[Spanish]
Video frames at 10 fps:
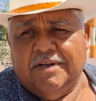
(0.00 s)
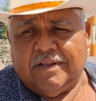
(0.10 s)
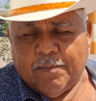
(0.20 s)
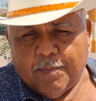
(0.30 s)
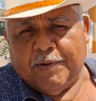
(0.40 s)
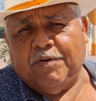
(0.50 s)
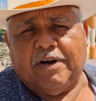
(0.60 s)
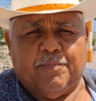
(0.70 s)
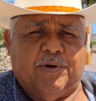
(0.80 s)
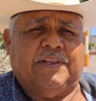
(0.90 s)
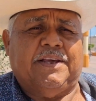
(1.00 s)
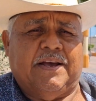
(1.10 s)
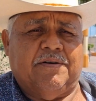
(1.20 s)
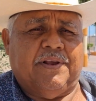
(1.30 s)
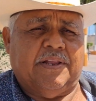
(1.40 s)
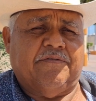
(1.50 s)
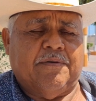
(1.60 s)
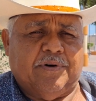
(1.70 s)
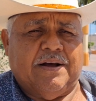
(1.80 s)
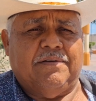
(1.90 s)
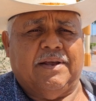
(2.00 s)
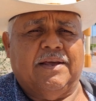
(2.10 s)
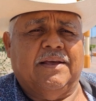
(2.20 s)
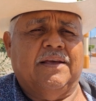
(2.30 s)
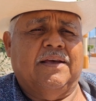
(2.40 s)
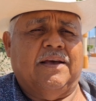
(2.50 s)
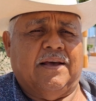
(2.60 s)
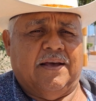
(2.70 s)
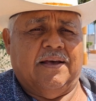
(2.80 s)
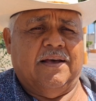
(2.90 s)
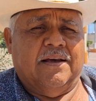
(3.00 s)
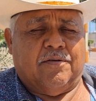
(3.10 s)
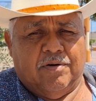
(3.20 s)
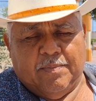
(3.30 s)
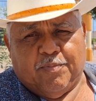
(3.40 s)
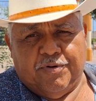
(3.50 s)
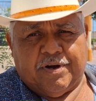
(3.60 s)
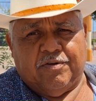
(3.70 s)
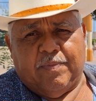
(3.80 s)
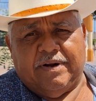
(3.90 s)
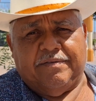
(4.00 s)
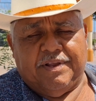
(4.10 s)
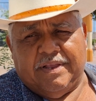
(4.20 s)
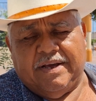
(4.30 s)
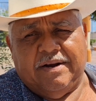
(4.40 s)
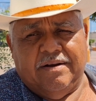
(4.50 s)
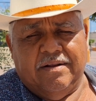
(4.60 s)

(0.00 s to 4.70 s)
Estamos esperando la respuesta ya ahorita, favorable, con el apoyo que nos van a brindar.